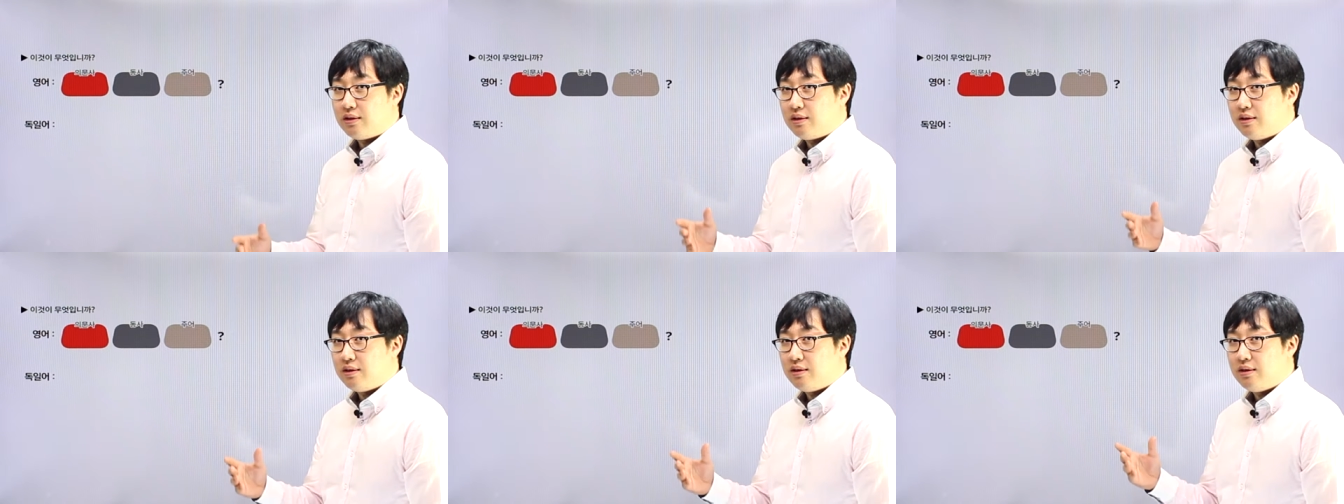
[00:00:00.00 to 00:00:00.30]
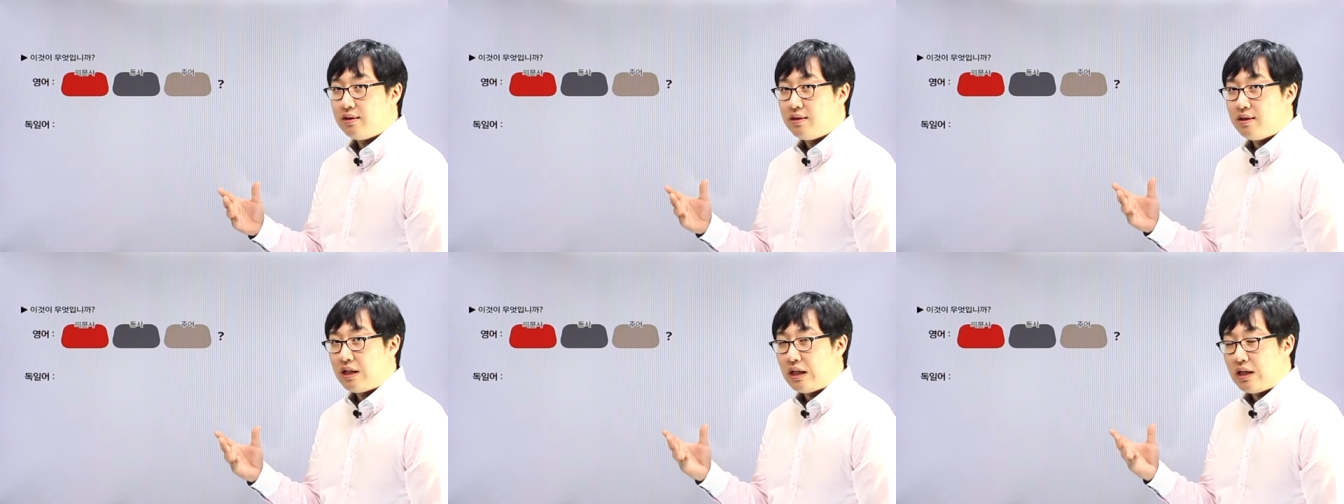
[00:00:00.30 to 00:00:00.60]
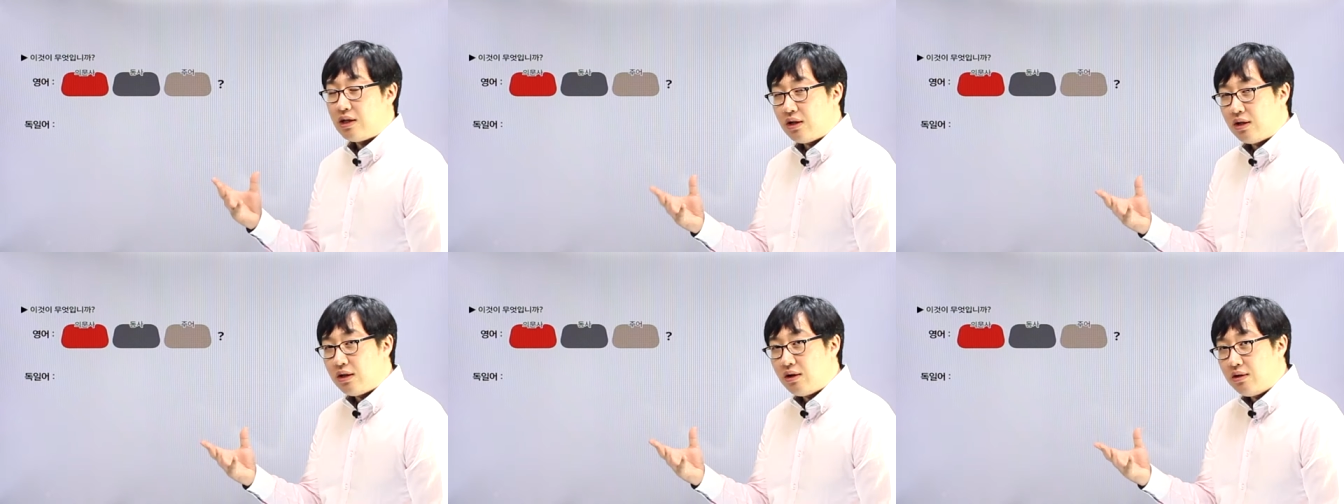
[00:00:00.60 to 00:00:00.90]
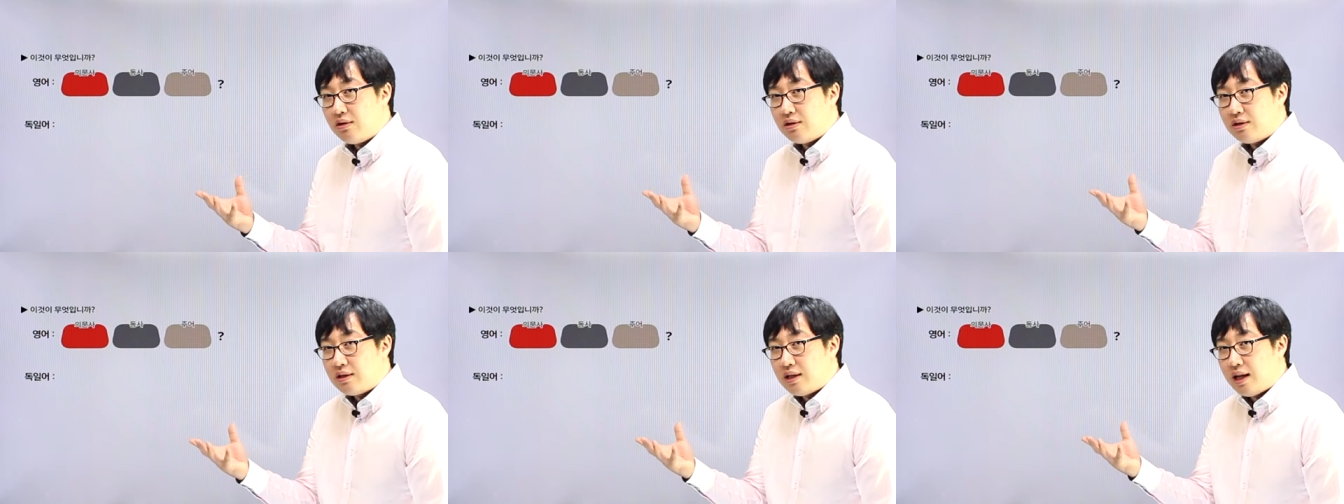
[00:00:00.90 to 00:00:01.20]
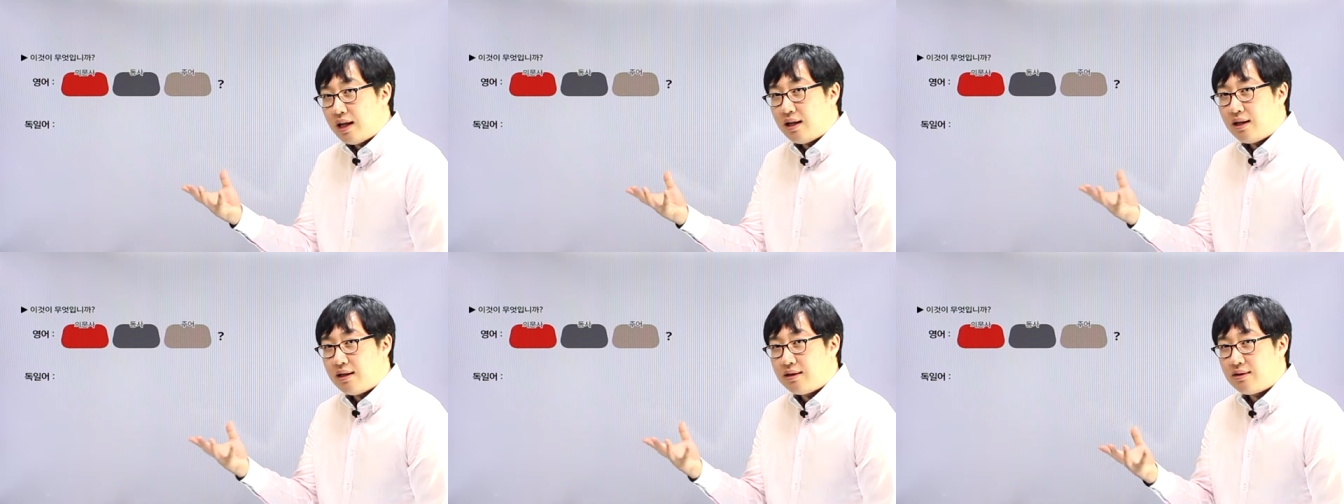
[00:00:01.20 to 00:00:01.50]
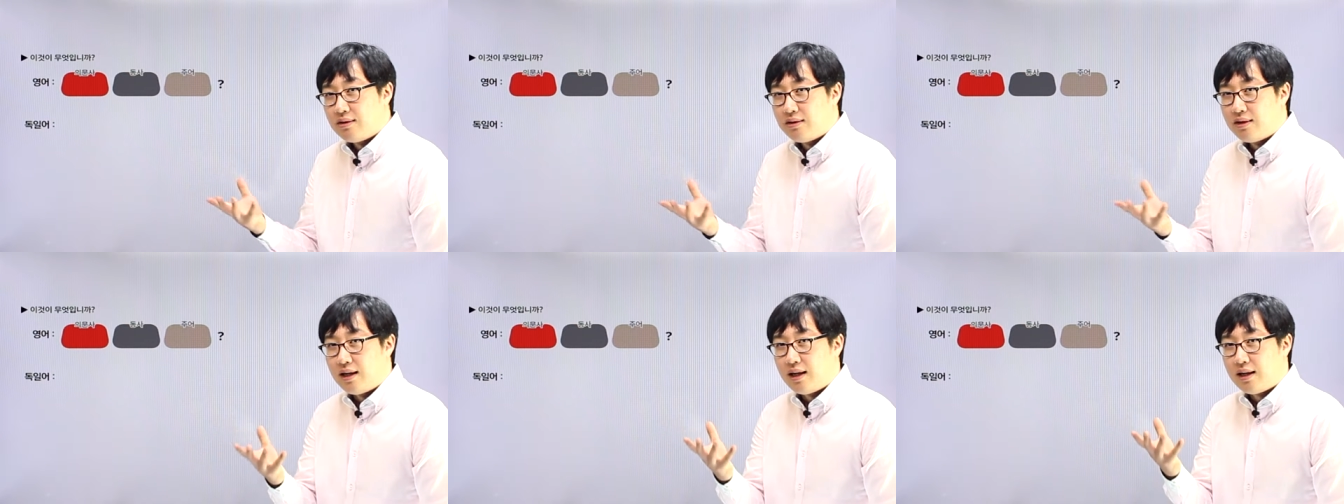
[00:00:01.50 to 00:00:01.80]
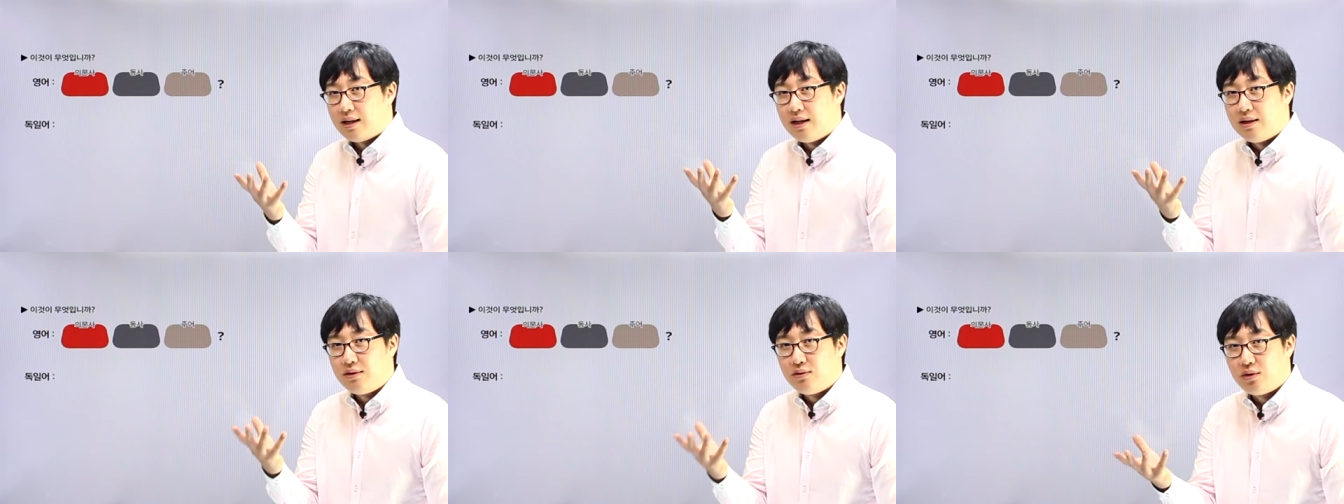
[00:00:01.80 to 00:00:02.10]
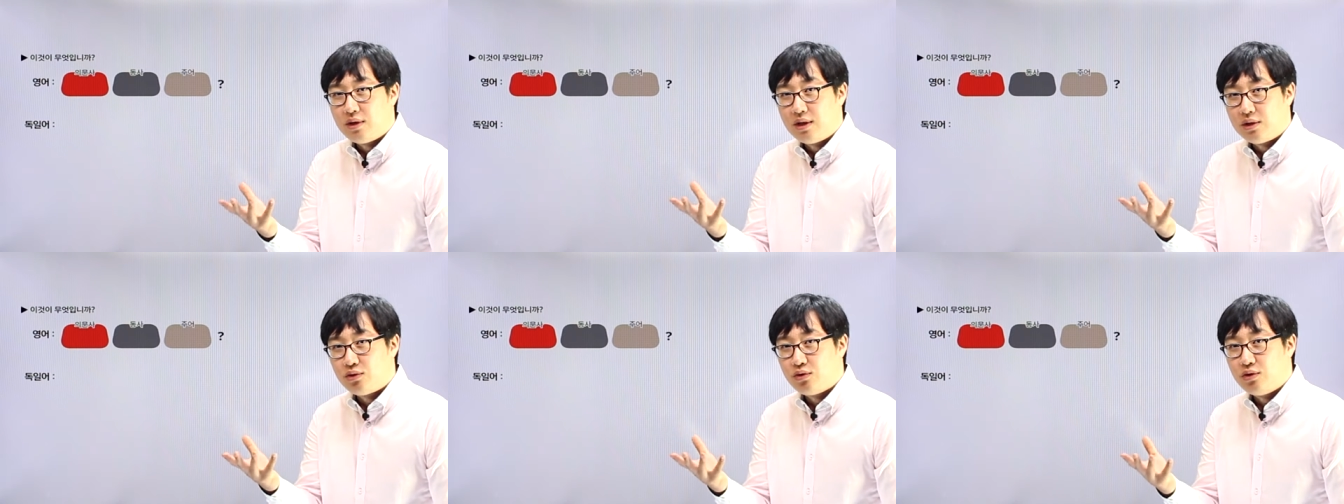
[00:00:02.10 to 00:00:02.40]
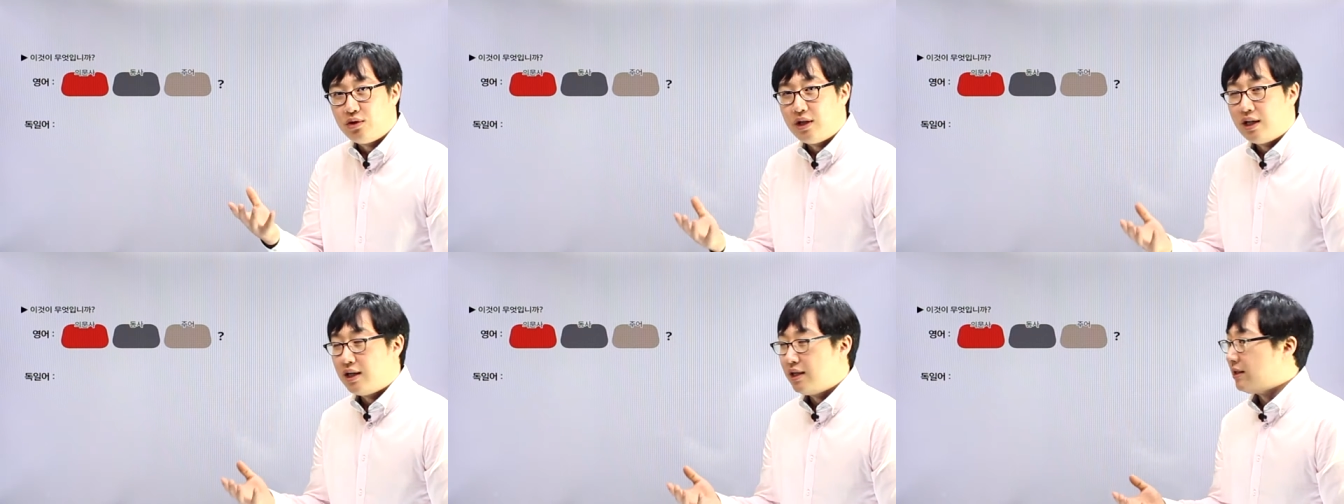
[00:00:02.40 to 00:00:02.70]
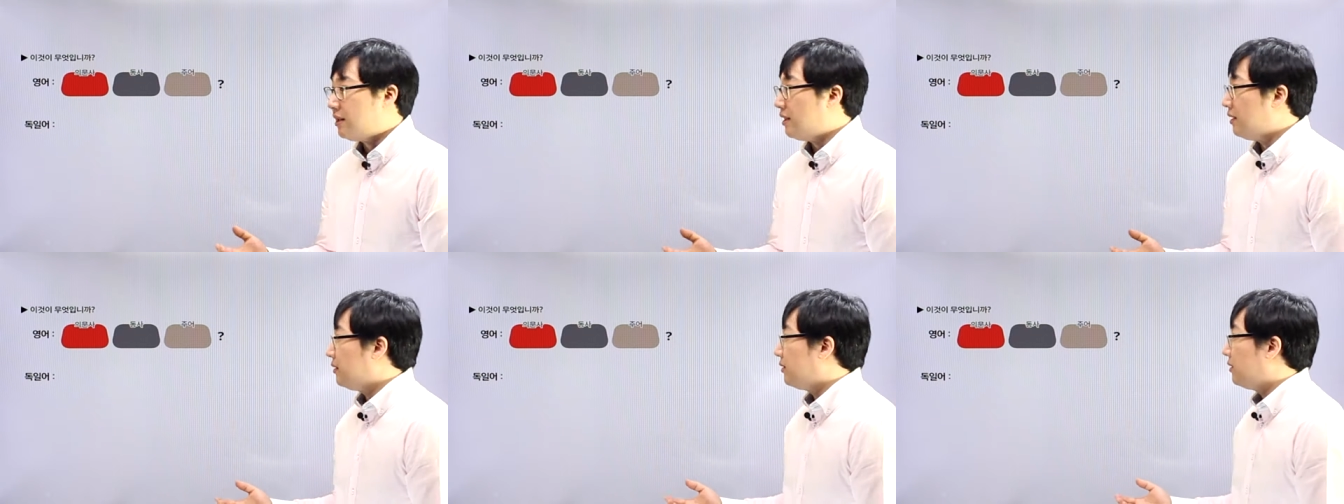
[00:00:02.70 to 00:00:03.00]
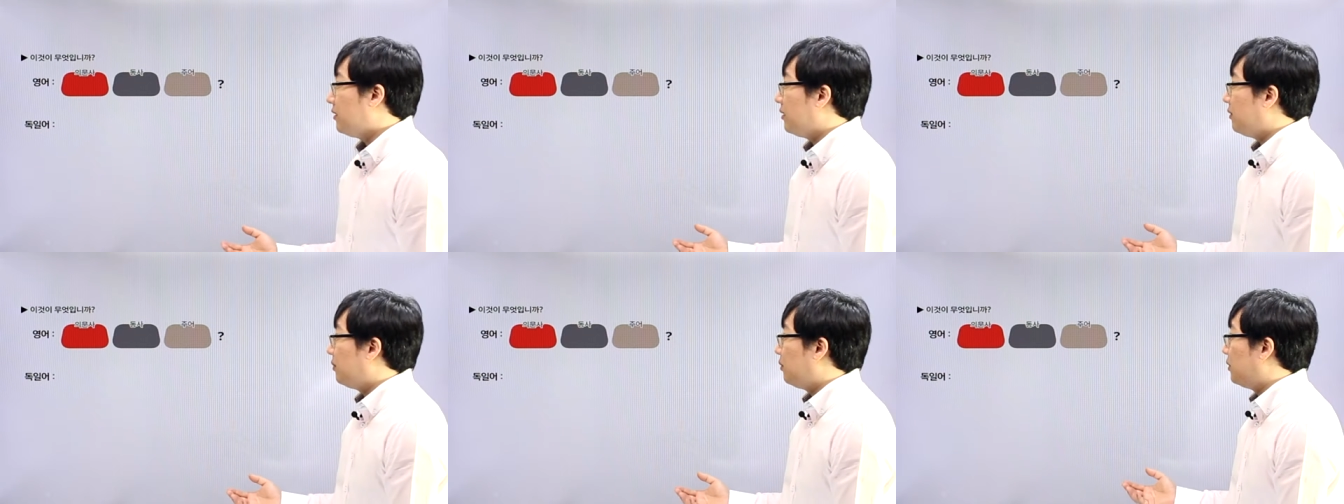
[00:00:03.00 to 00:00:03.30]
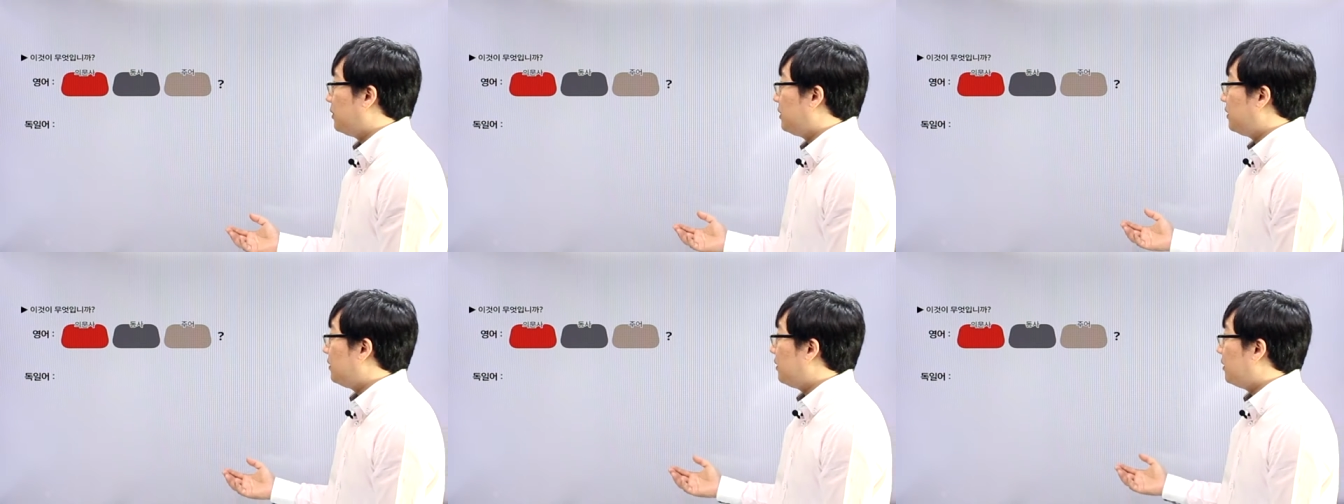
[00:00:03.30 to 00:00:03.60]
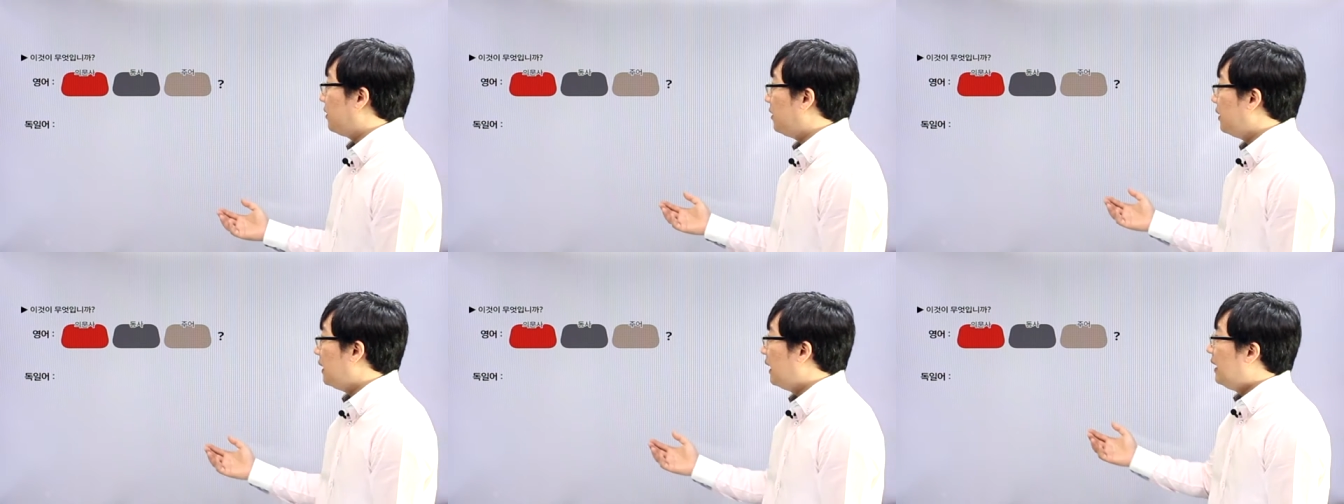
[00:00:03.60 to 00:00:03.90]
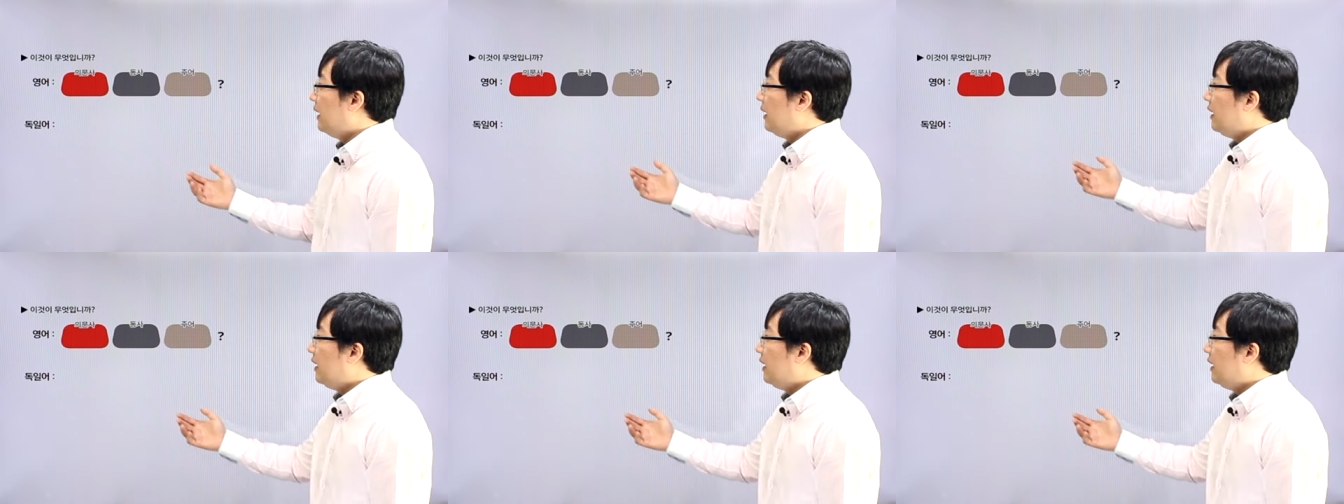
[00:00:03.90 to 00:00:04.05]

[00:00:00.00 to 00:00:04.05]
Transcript: 그 형태에 있어서 약간 우리가 주의할 게 있어요. 보시죠.